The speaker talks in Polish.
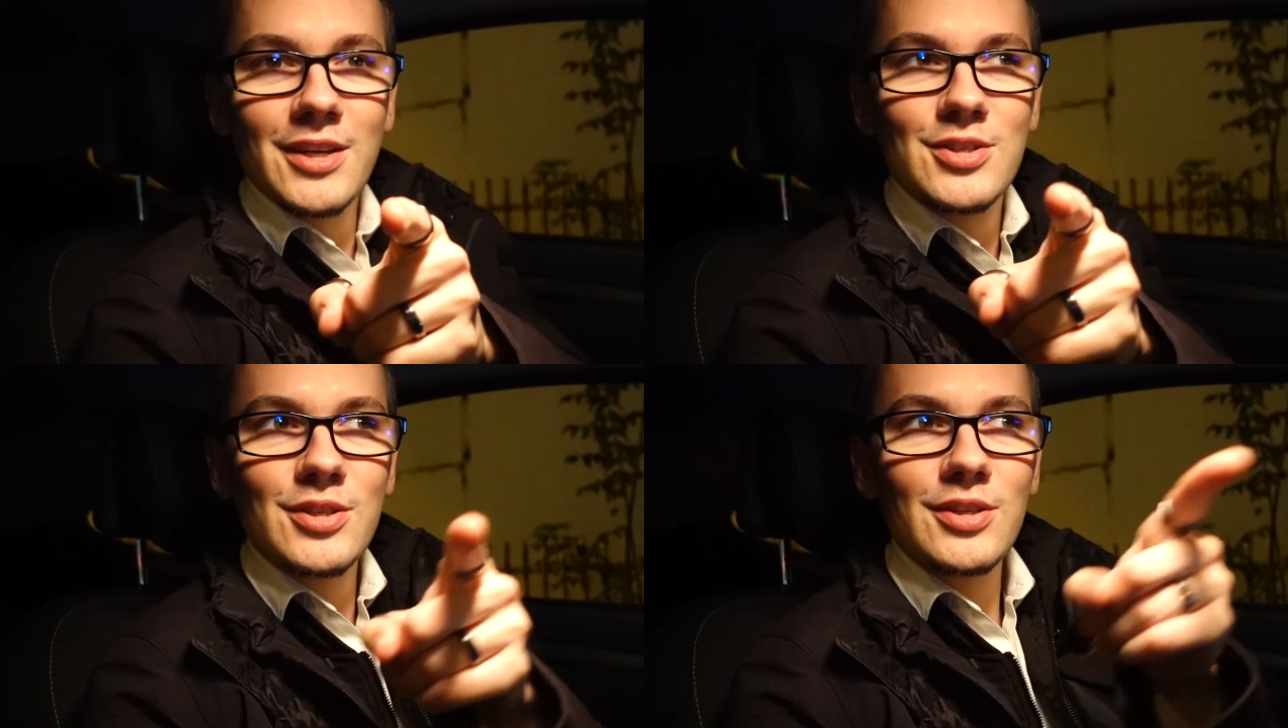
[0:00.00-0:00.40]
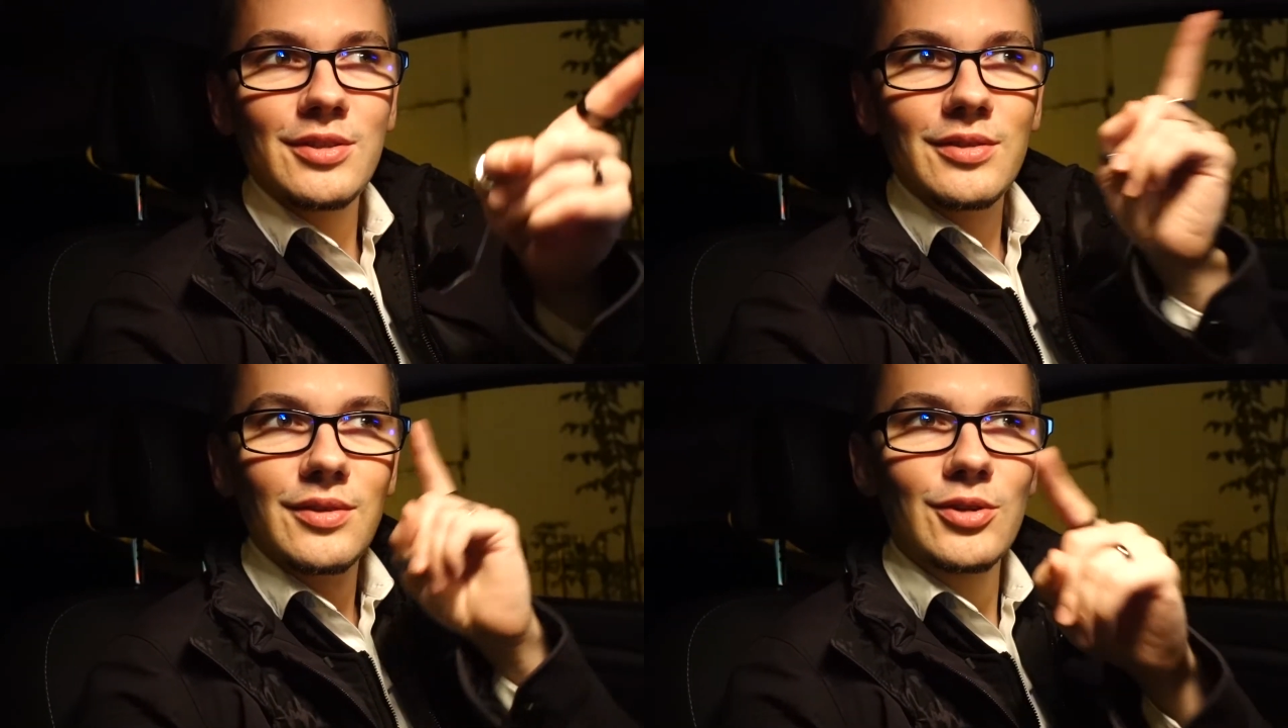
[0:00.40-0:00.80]
czy
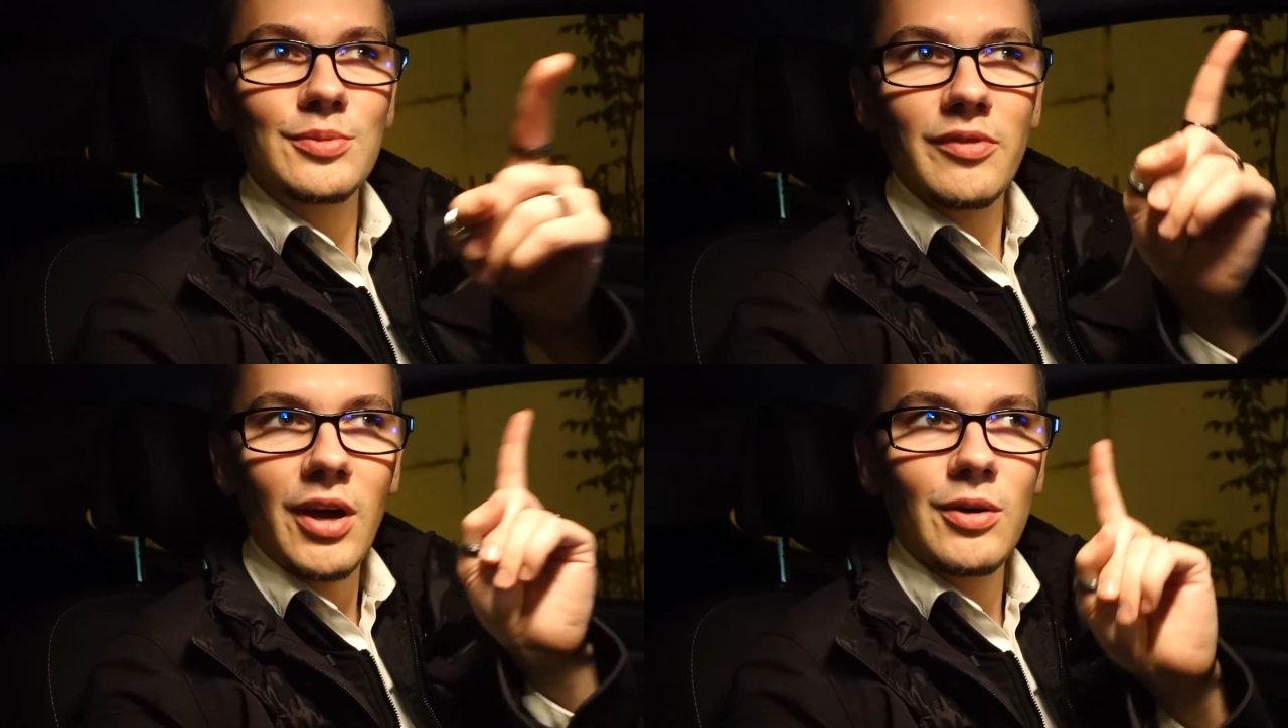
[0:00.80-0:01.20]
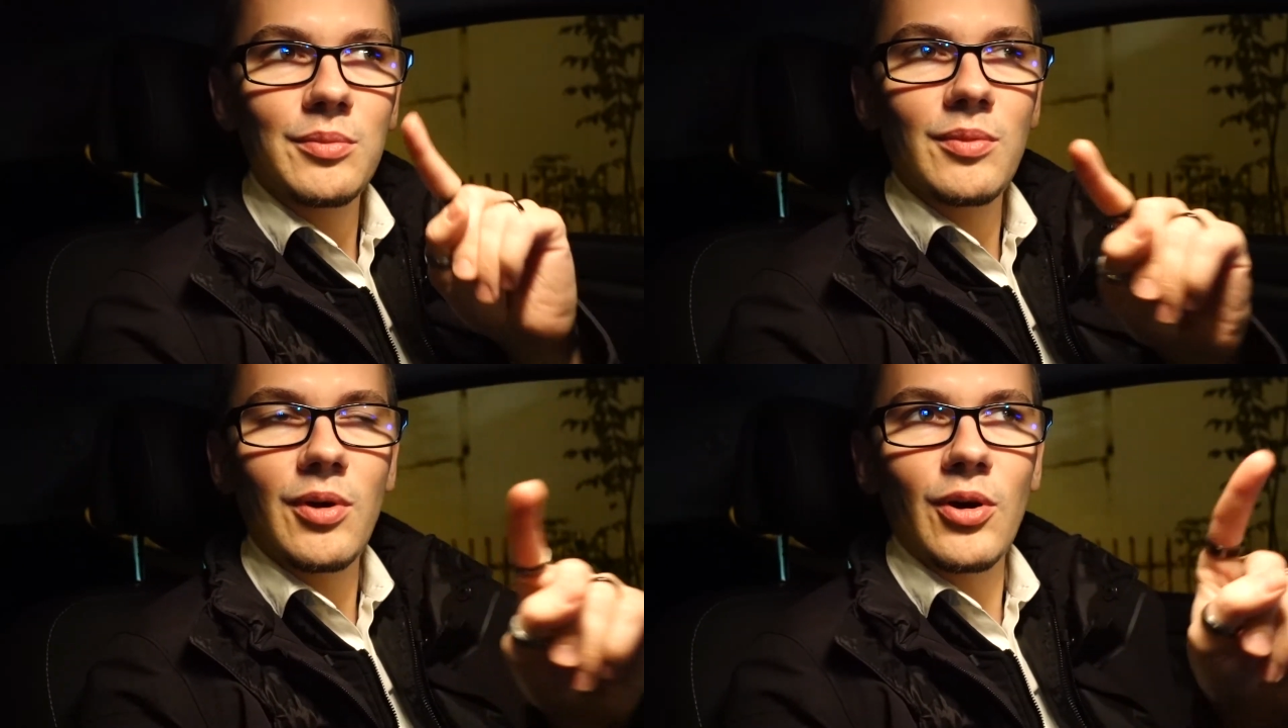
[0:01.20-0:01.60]

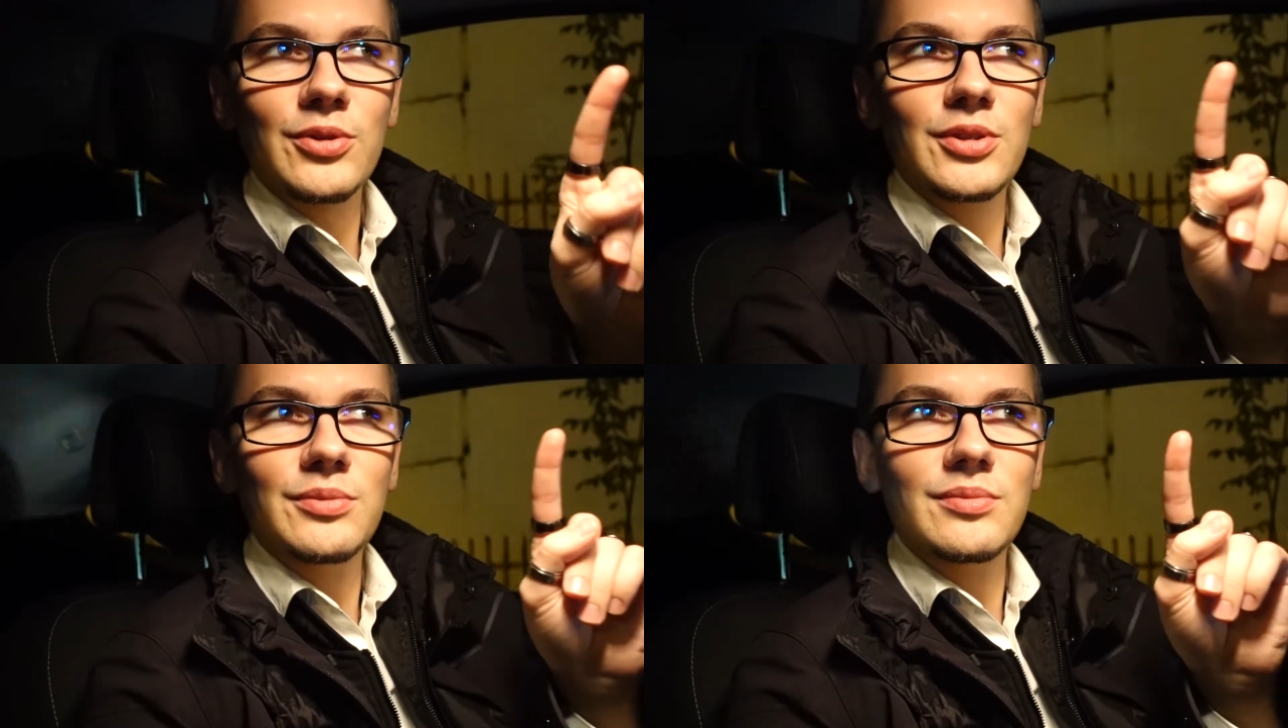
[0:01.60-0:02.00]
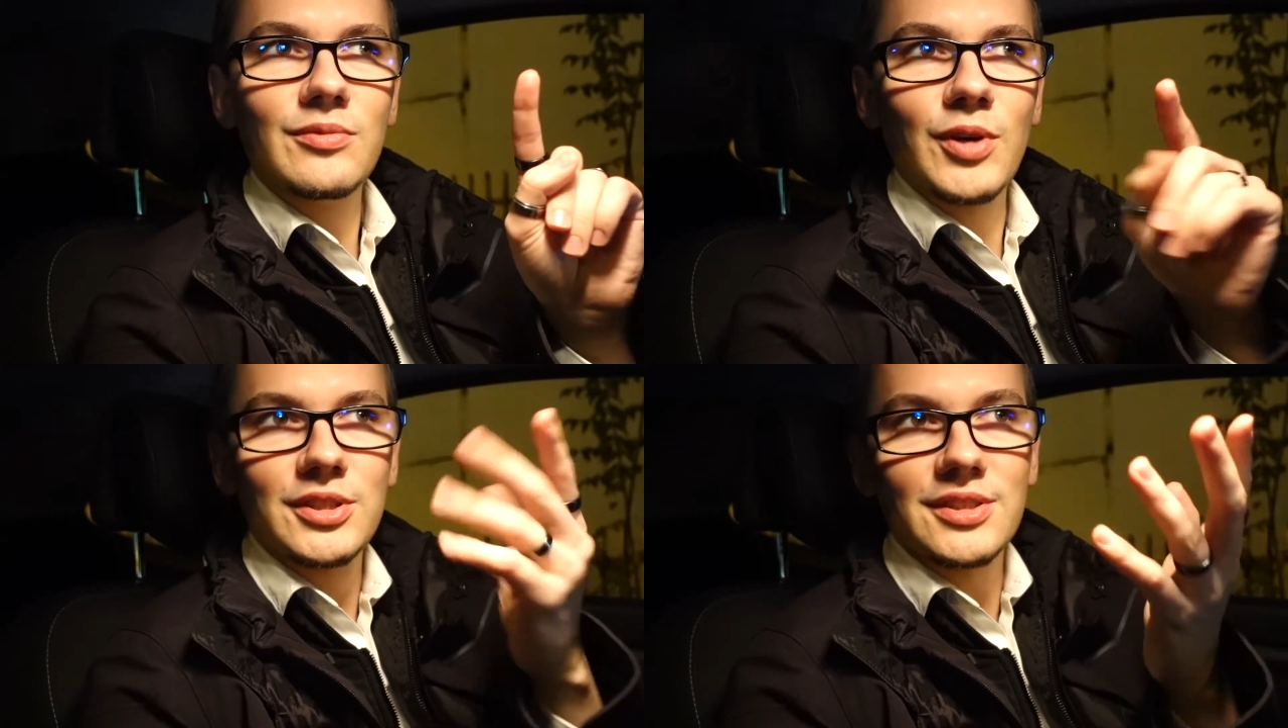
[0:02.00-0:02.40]
rozmawiałem o tym
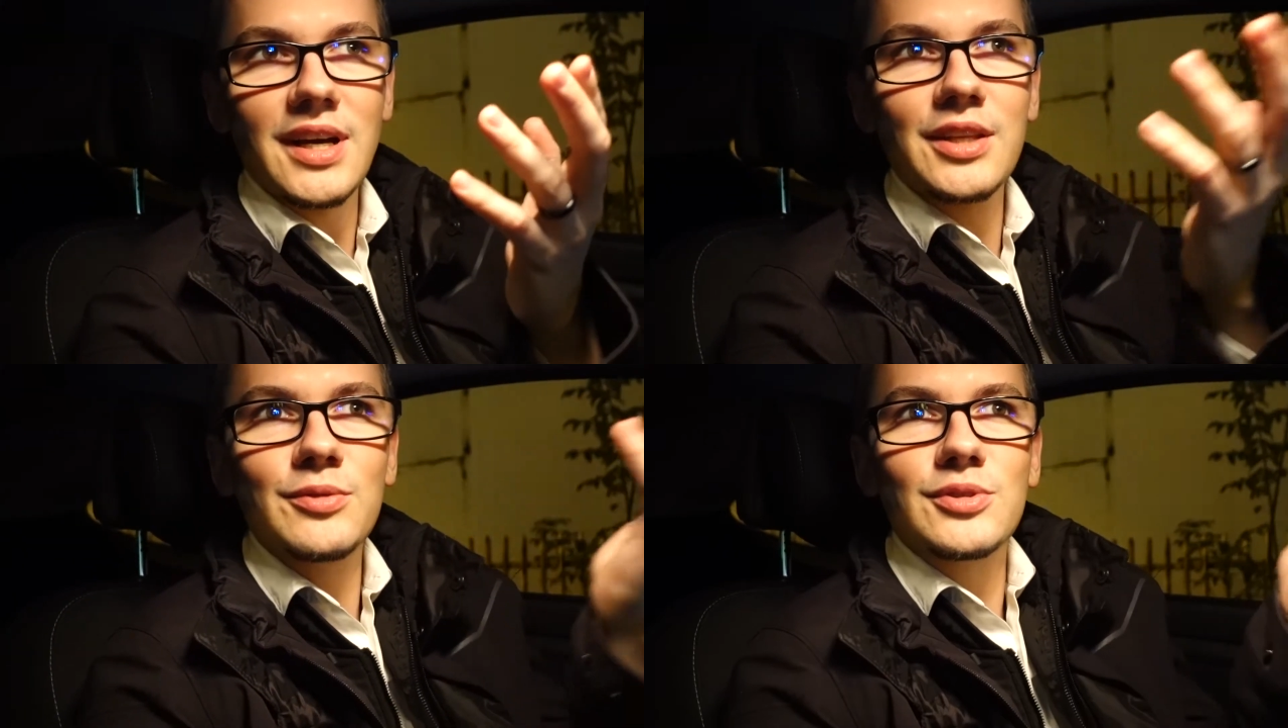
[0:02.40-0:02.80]
właśnie z Anią,